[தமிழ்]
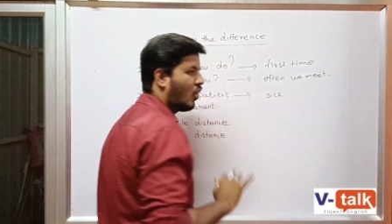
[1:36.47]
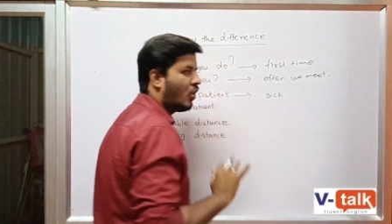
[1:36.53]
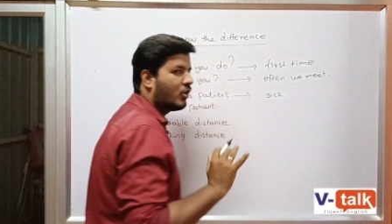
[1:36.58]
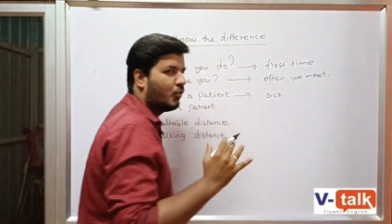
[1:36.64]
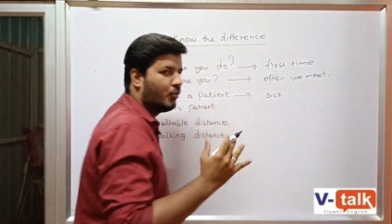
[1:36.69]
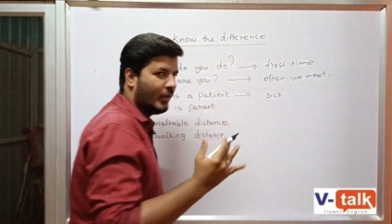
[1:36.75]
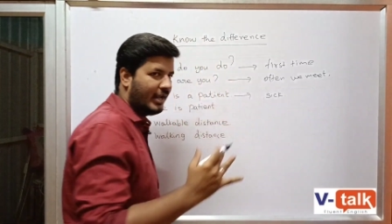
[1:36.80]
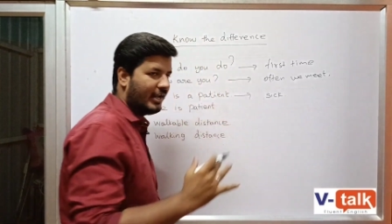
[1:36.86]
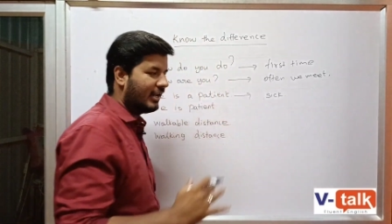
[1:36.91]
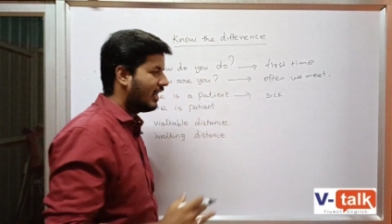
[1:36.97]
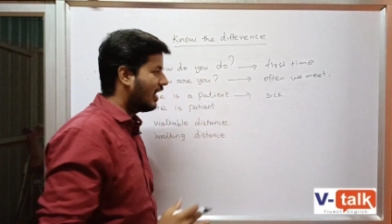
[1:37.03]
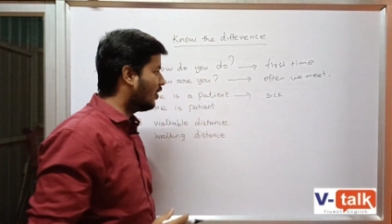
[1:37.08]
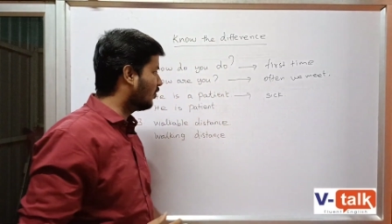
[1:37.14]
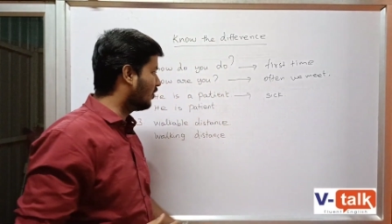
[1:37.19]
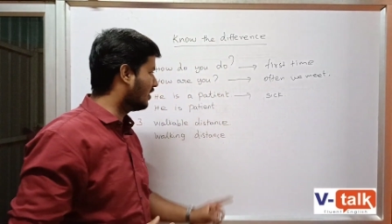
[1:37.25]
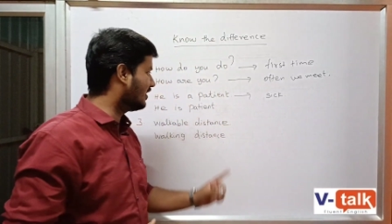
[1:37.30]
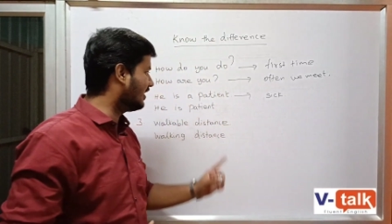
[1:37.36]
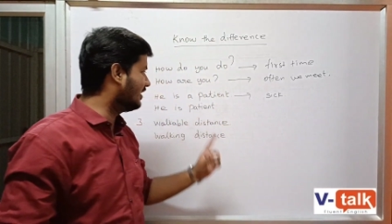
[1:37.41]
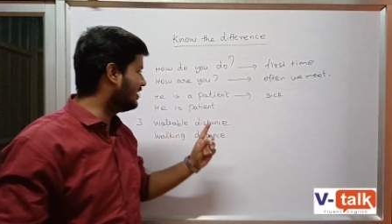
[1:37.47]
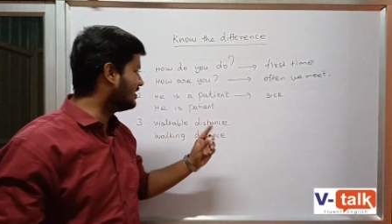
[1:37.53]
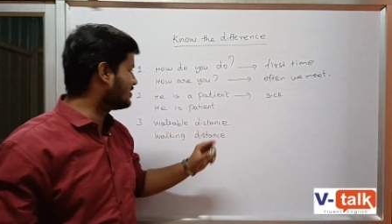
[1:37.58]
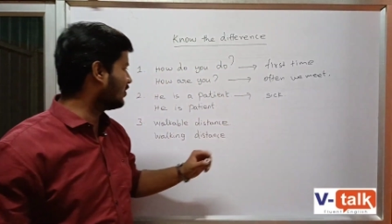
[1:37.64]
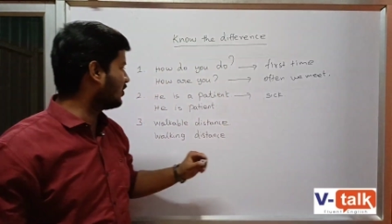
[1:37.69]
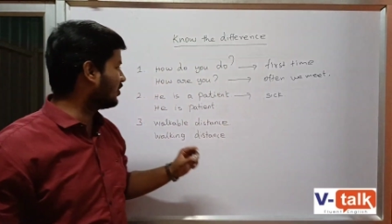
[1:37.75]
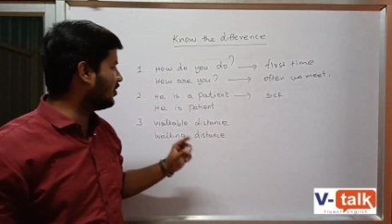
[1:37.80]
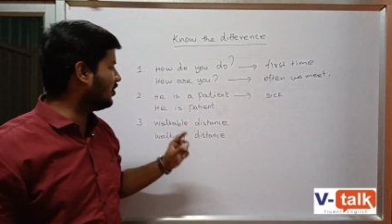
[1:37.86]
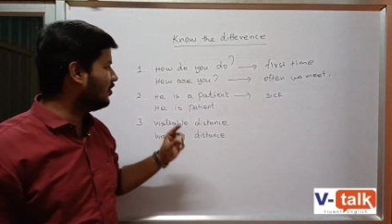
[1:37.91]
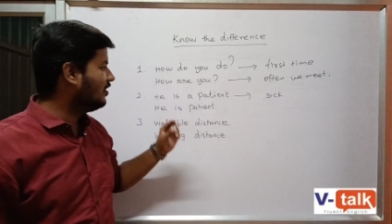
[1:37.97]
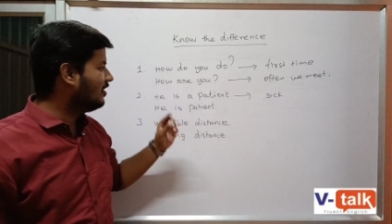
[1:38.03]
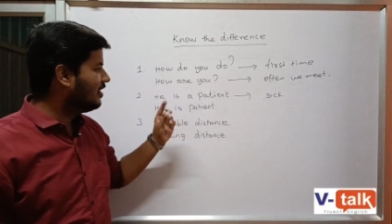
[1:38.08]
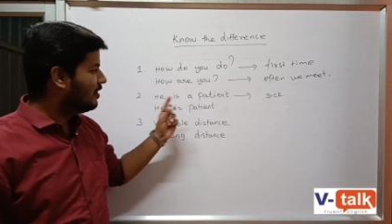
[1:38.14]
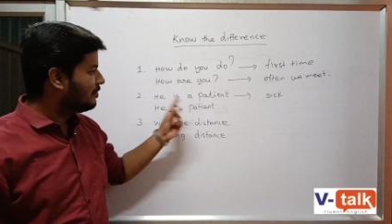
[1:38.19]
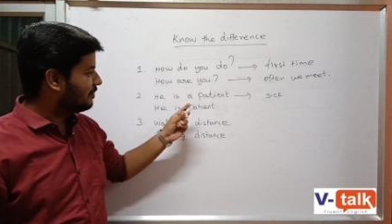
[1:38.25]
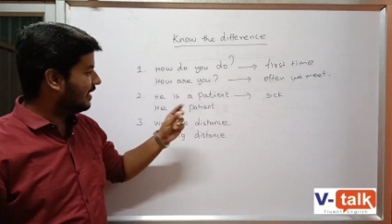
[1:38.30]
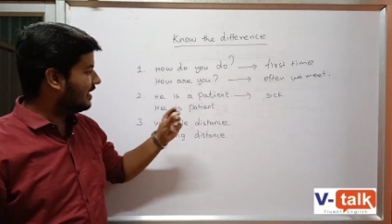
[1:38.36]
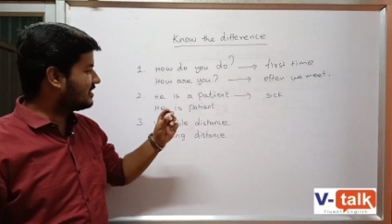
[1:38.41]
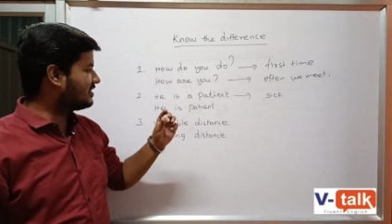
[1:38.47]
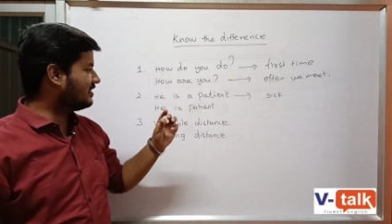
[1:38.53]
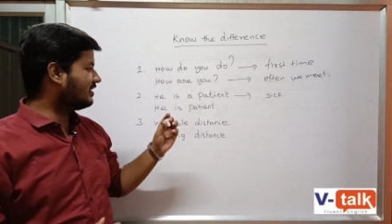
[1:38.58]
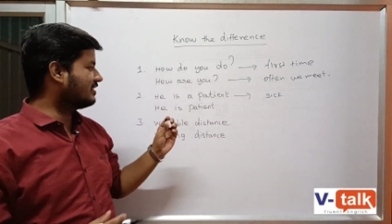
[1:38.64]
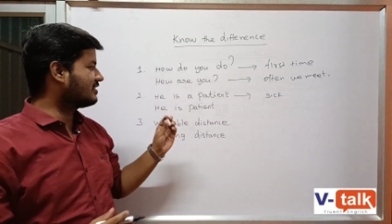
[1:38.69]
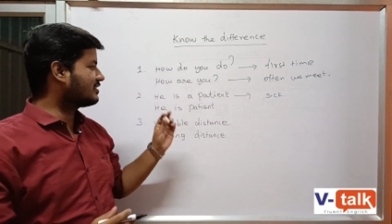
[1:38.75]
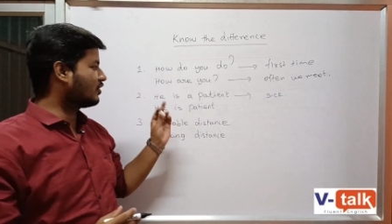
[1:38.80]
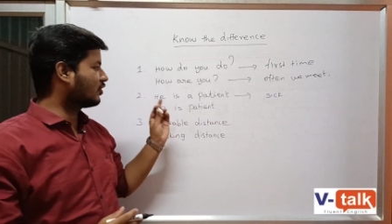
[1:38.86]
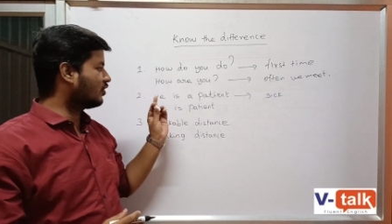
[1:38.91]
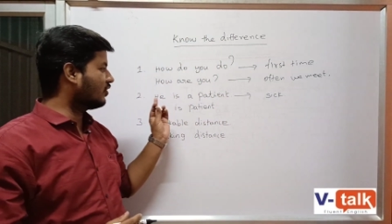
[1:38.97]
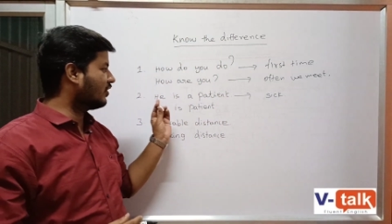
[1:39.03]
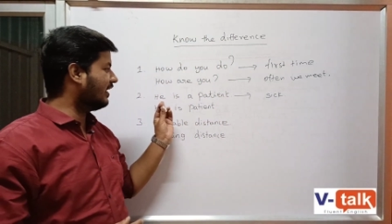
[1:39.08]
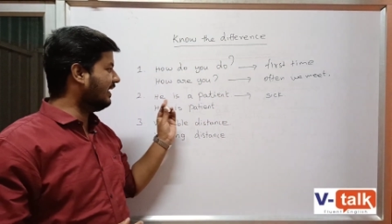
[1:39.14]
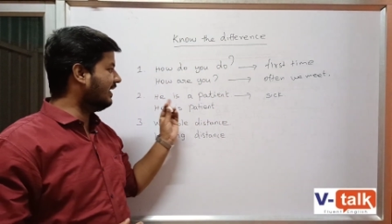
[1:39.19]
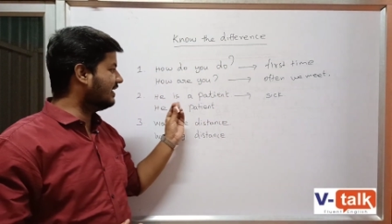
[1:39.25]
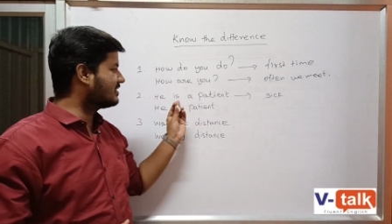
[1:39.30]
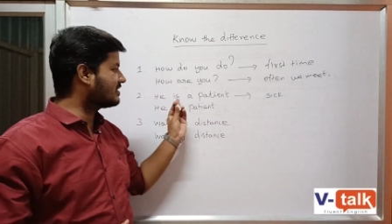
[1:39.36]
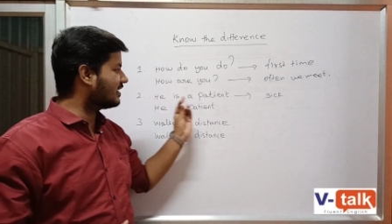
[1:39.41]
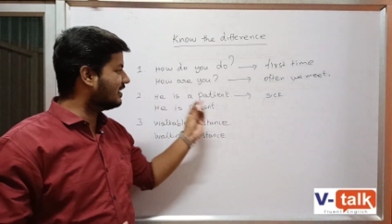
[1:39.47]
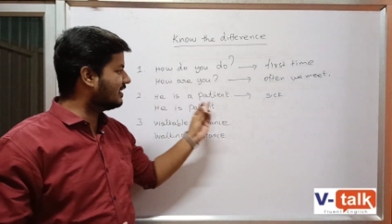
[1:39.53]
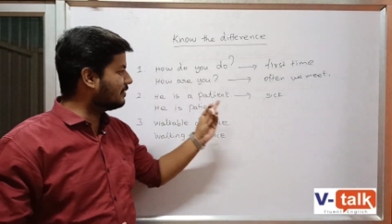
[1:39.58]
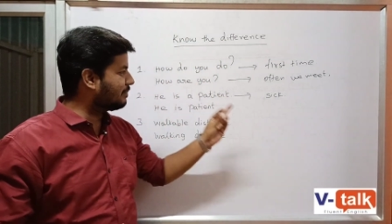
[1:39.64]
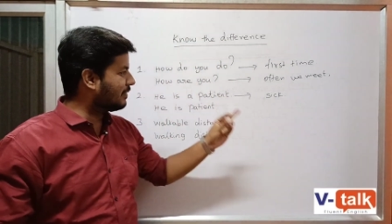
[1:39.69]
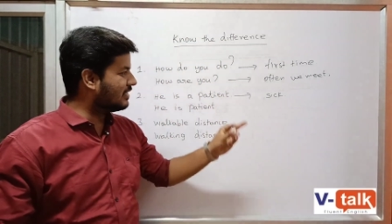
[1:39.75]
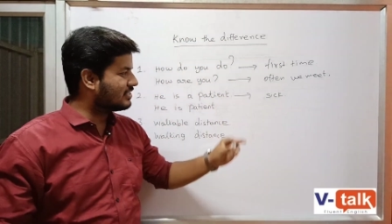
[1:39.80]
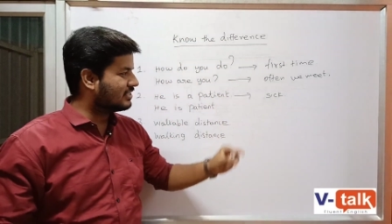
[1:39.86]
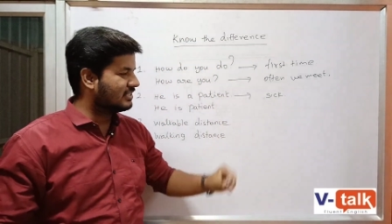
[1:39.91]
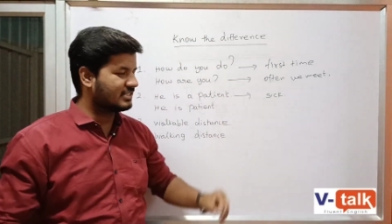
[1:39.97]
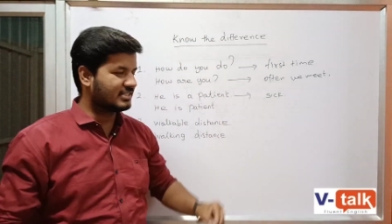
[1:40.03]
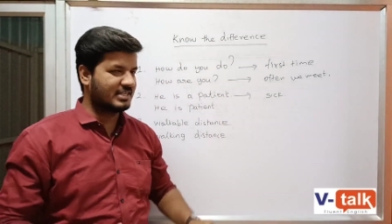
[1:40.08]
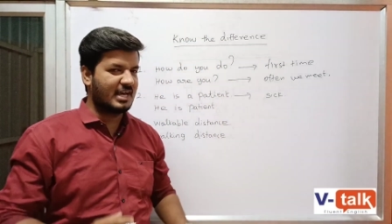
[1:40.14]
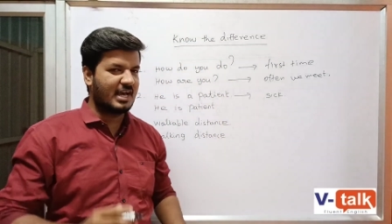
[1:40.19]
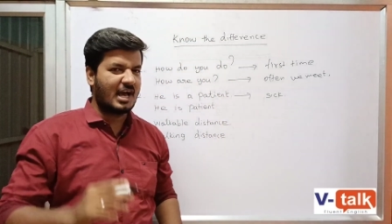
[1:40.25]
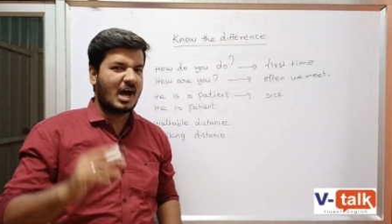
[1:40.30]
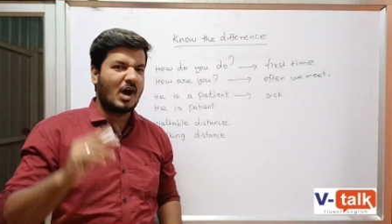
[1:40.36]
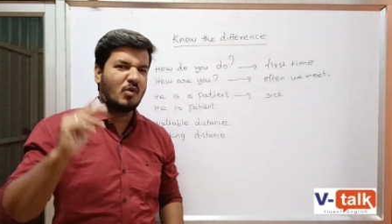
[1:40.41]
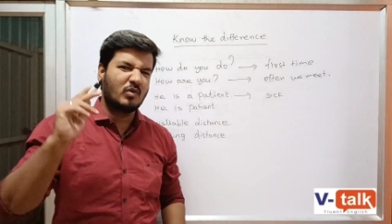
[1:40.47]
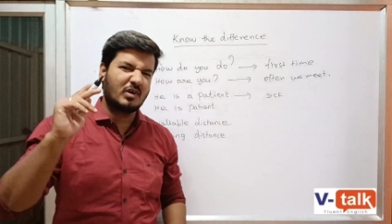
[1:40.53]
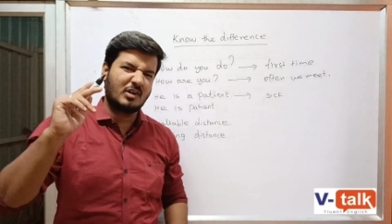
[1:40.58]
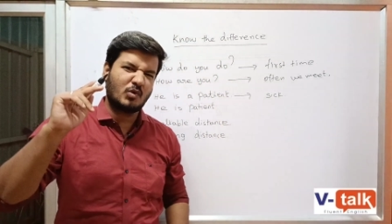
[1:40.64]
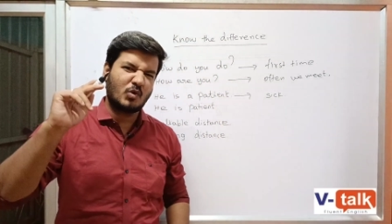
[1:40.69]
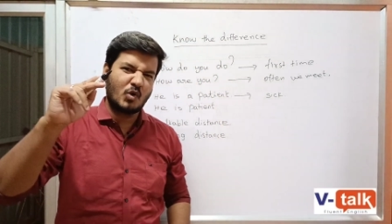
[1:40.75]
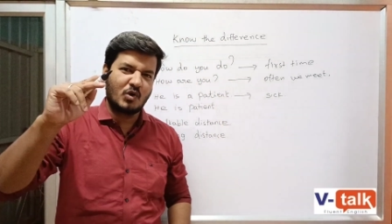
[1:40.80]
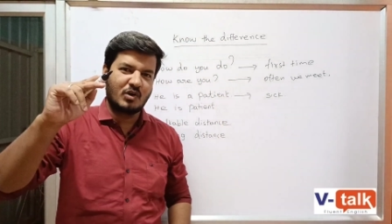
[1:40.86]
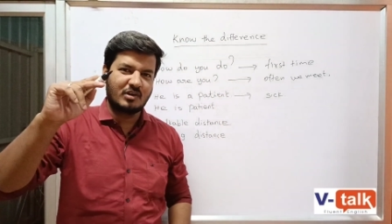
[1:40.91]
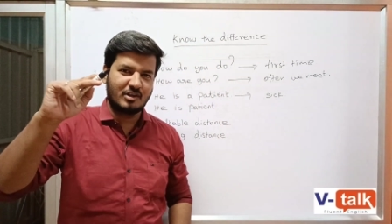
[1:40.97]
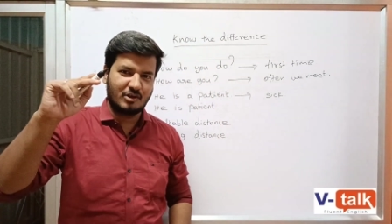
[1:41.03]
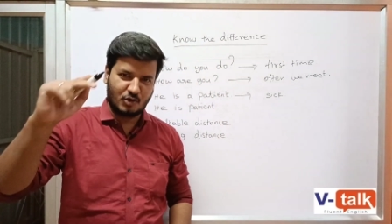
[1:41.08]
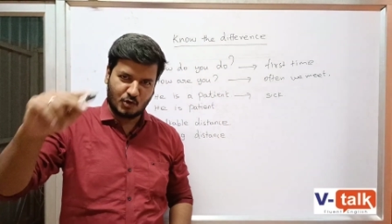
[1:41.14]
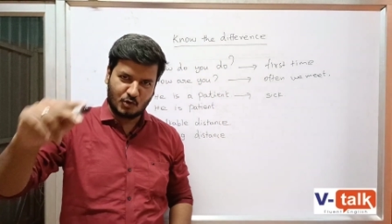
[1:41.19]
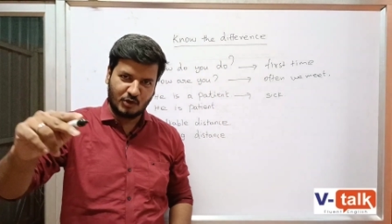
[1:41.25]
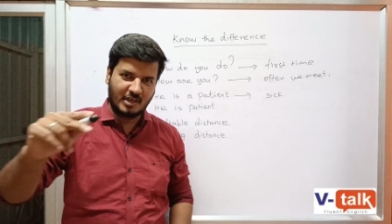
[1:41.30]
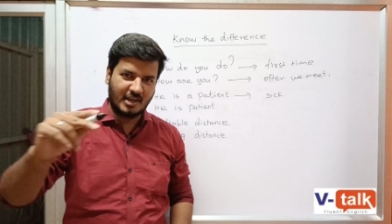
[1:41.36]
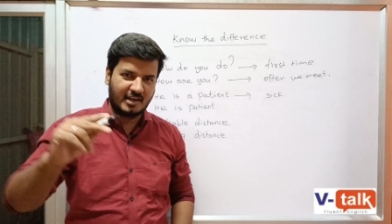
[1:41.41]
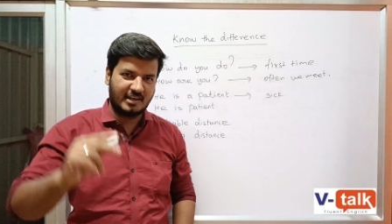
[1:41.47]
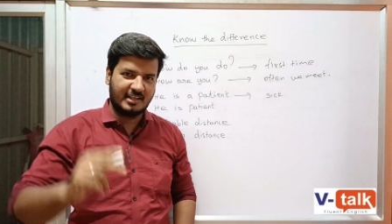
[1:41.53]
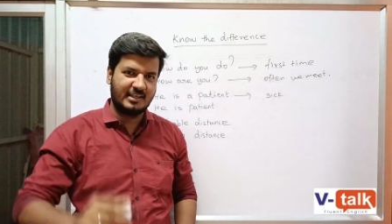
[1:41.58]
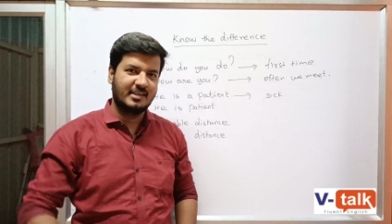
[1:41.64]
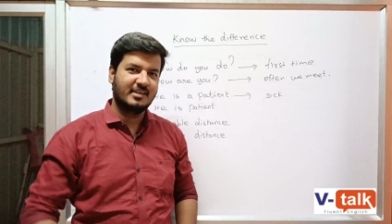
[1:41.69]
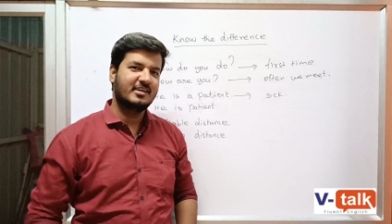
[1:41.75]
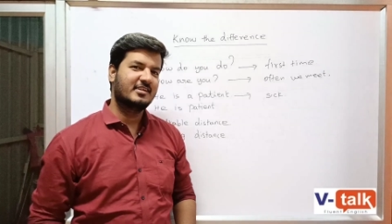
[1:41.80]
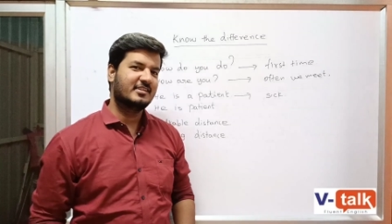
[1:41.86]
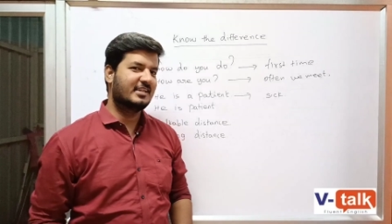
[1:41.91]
நாட் வெல் அவங்கள தான் என்னன்னு சொல்கிறோம் பேஷண்ட்னு சொல்கிறோம் ஹீ இஸ் அ பேஷண்ட்னா அவர் ஒரு நோயாளி